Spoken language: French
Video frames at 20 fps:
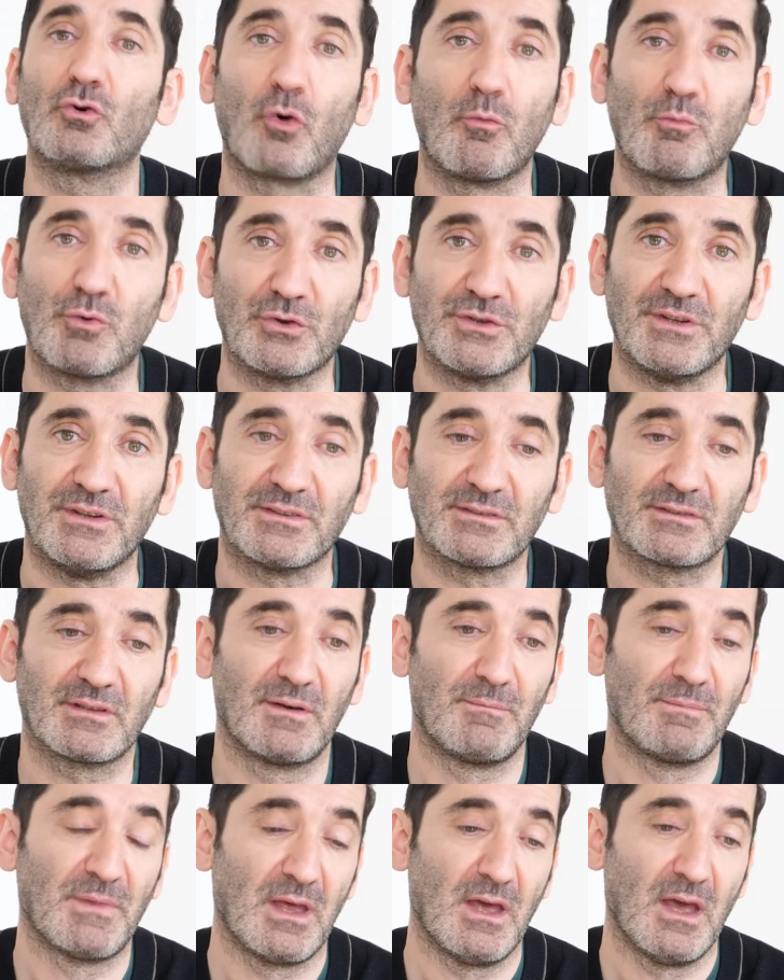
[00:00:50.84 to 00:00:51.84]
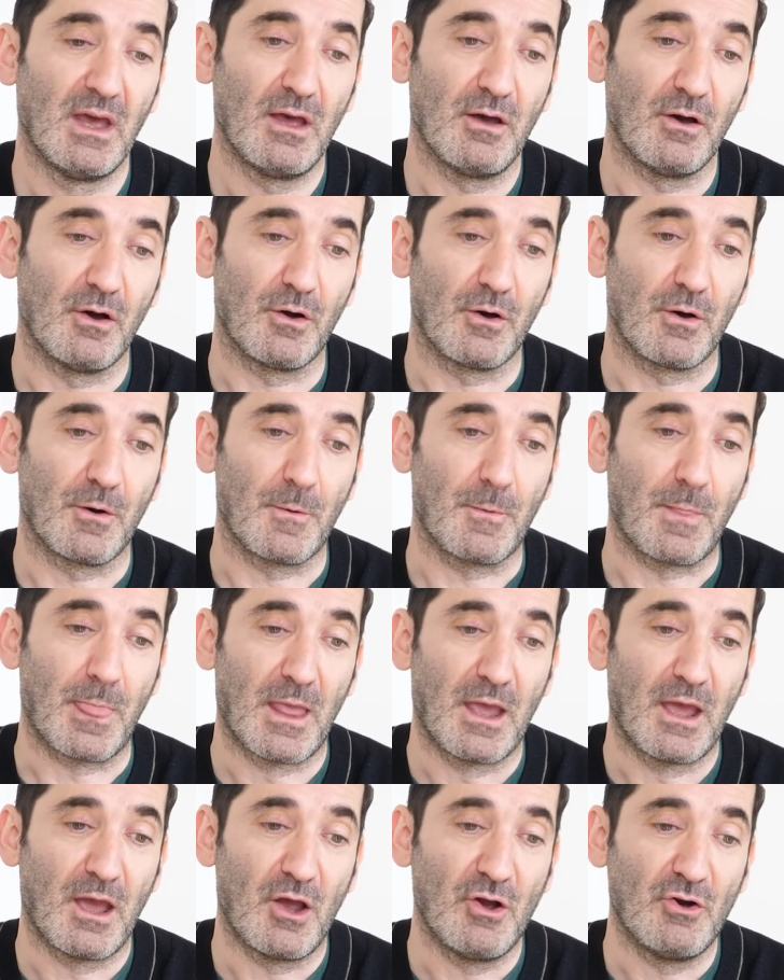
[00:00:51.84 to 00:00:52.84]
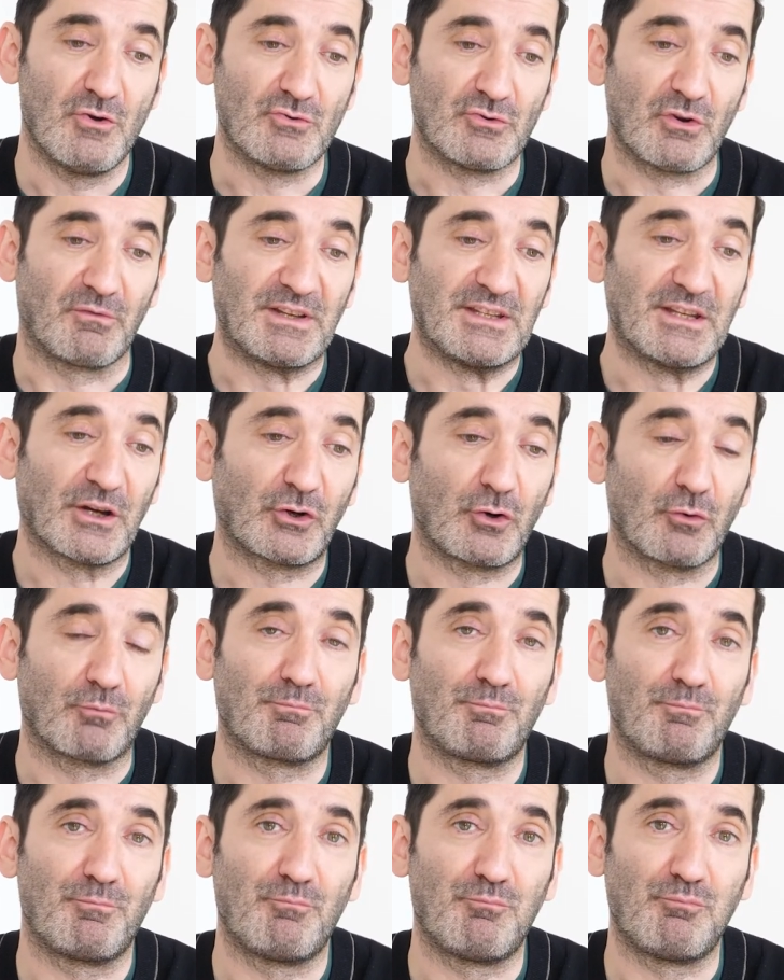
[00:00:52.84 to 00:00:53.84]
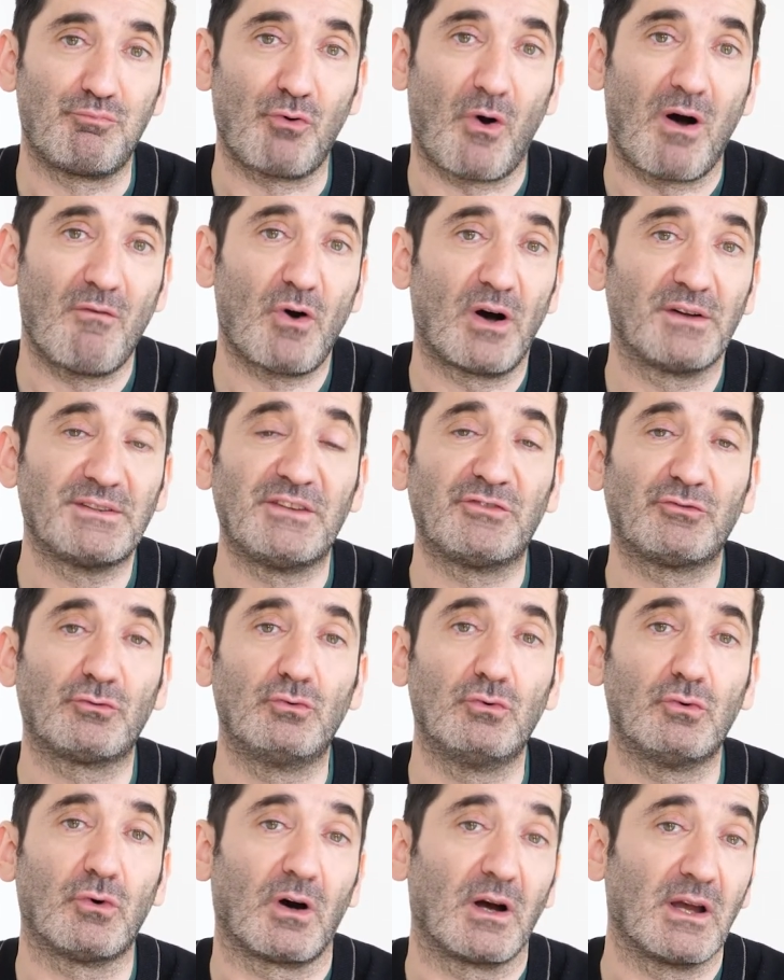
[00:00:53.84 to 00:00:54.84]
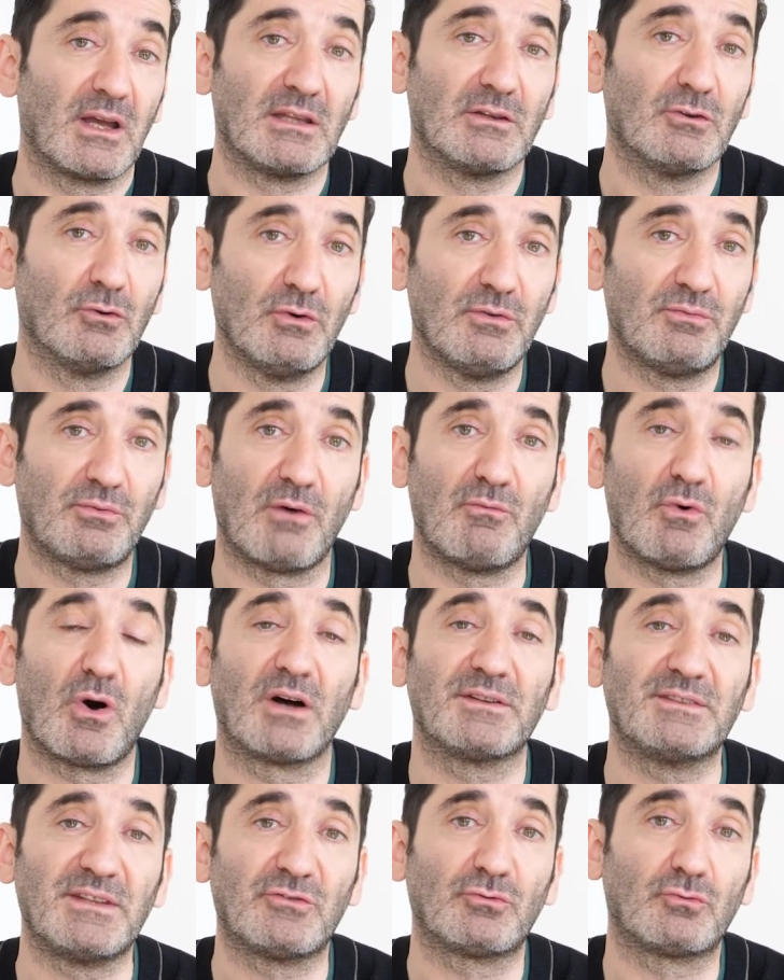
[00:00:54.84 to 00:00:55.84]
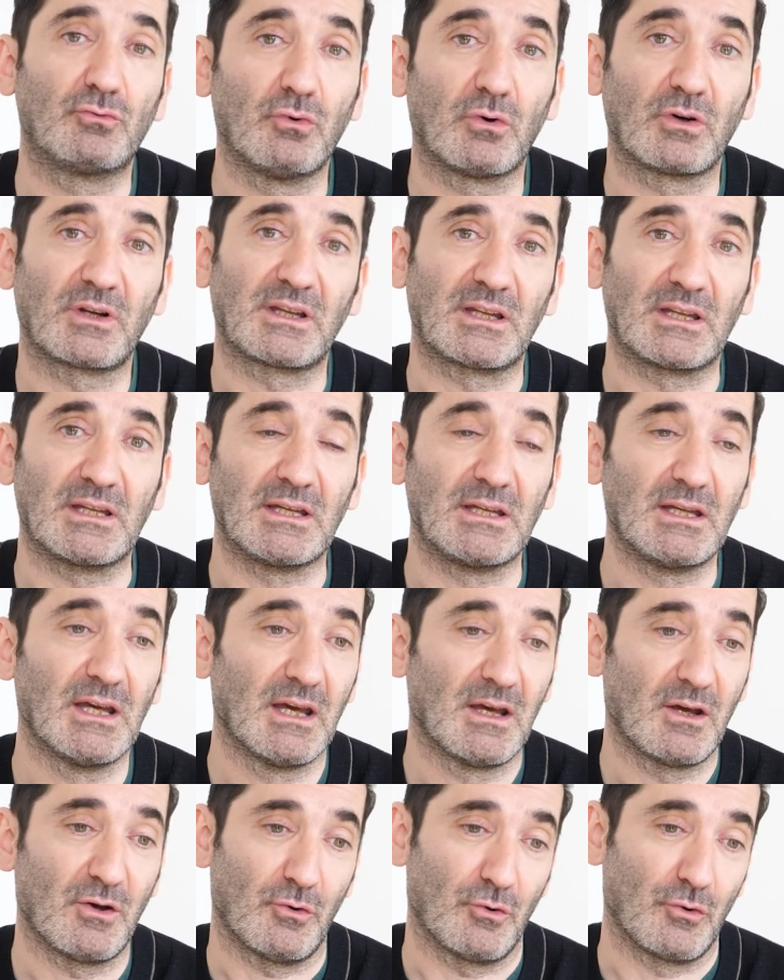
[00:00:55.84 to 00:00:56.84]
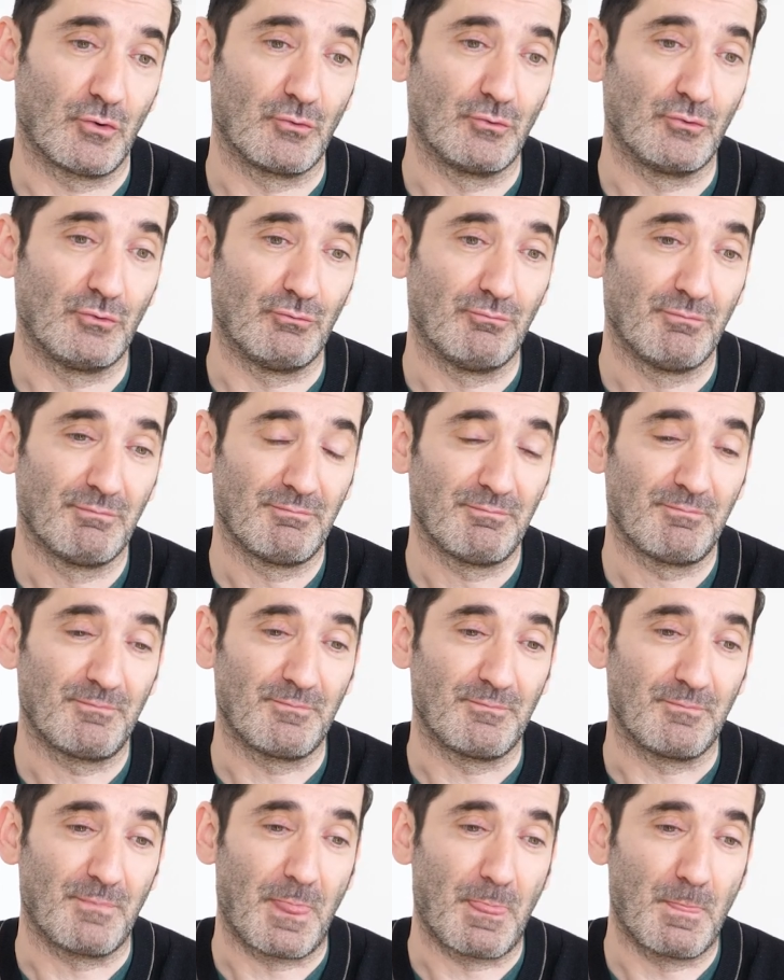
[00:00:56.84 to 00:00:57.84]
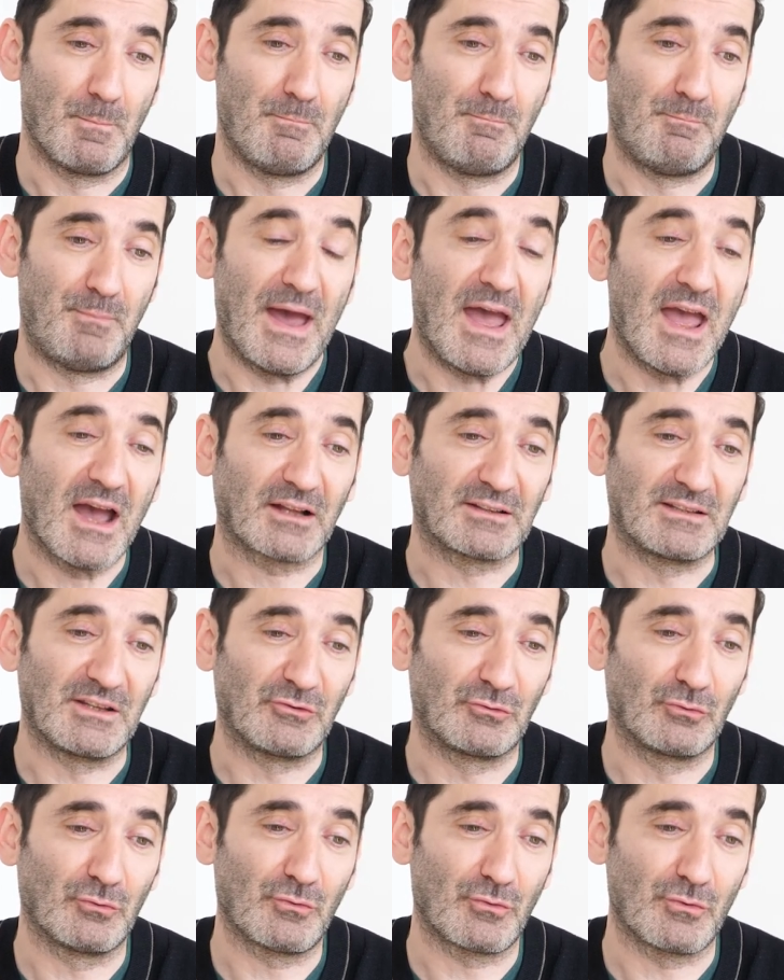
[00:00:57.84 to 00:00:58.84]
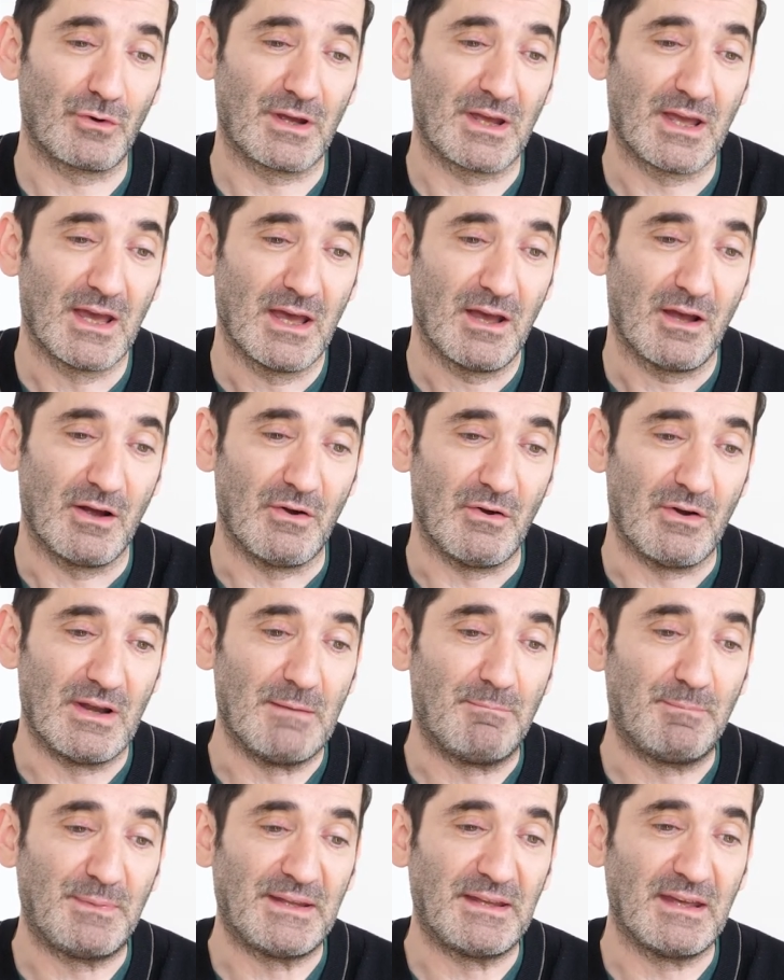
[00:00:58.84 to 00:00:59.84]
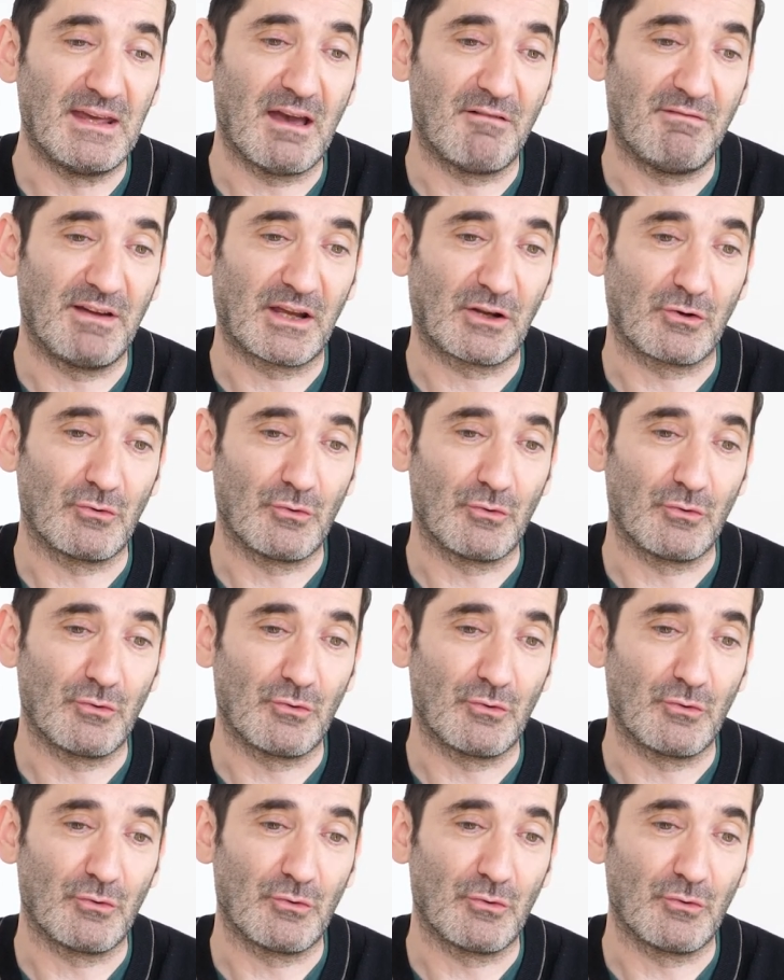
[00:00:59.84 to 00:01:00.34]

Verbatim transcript: complotiste. Euh, J'ai envie de dire que pour avoir un discours haineux, il faut avoir un discours qui euh, perd, disons, les, euh, les, pieds avec